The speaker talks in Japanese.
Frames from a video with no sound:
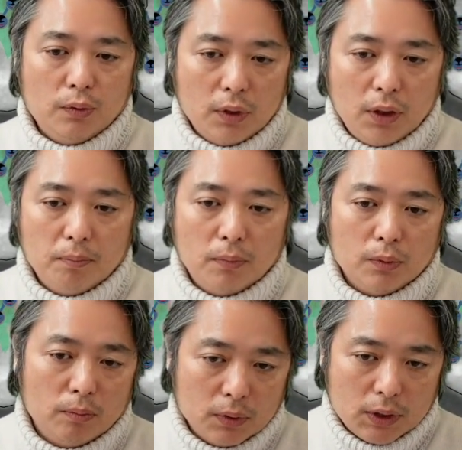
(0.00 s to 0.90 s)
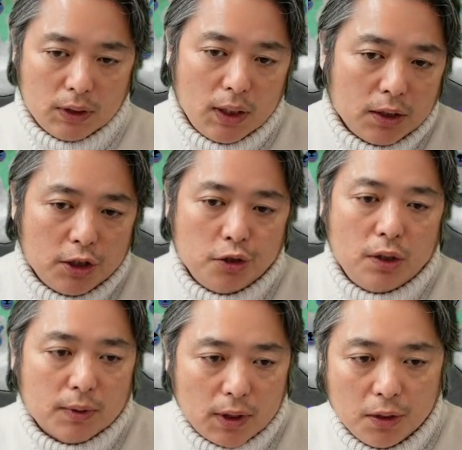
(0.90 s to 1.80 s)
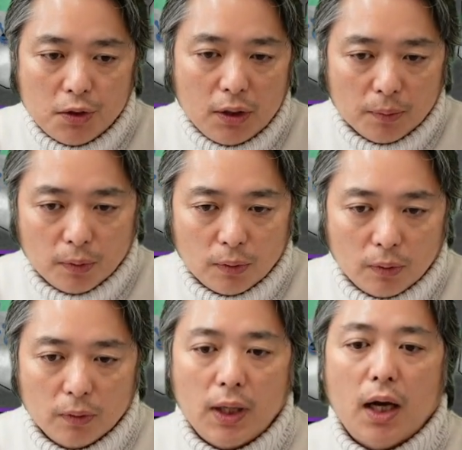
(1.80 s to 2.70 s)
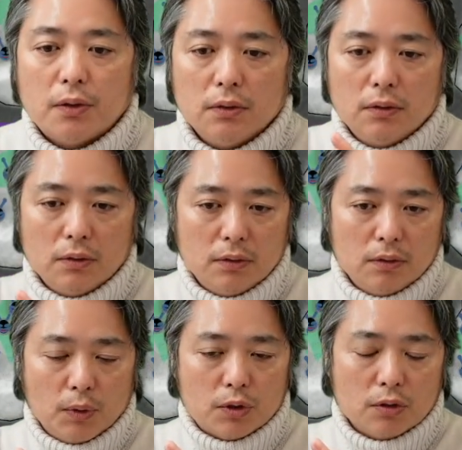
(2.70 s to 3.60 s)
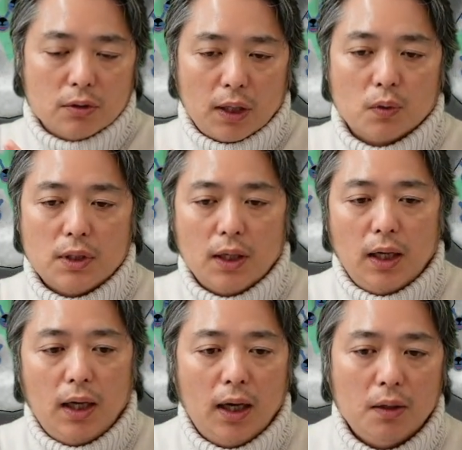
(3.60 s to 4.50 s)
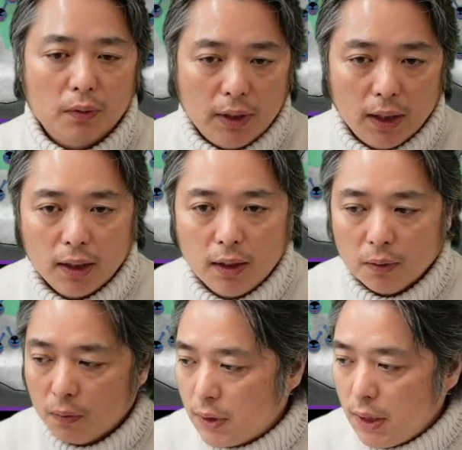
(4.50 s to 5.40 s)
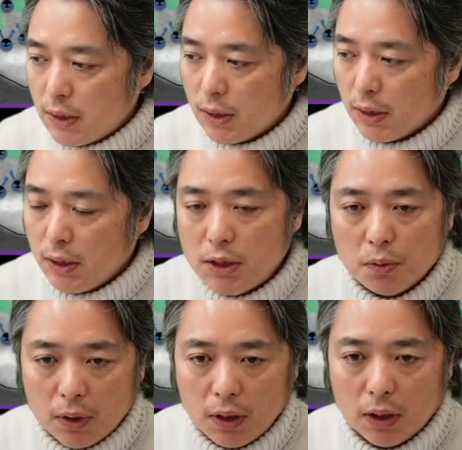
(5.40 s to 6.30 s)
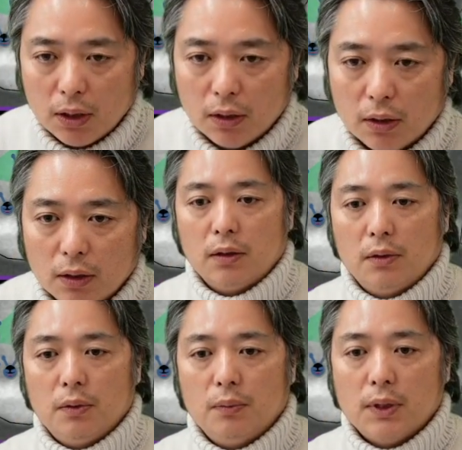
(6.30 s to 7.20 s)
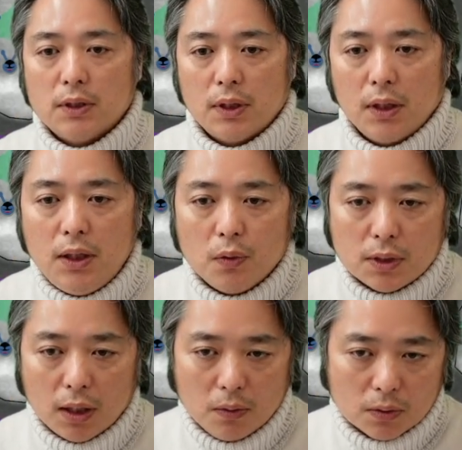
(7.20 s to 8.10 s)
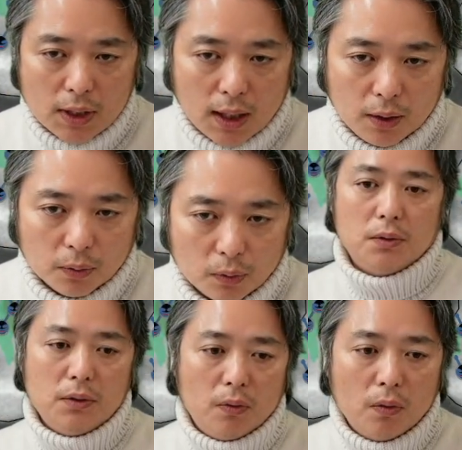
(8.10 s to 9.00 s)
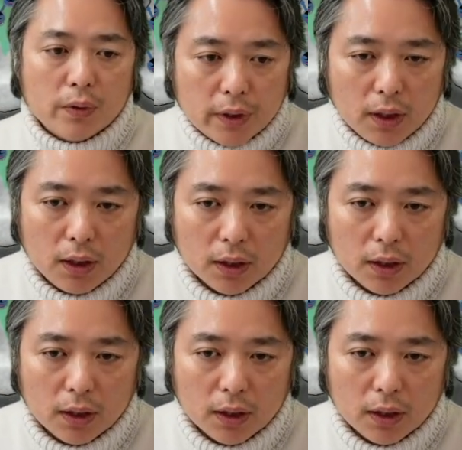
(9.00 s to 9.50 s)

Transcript: 本当にも、もしかしたら20年も30年も長く持つ可能性があるので、ステージ1と2よりもですね、2と3の差が非常に大き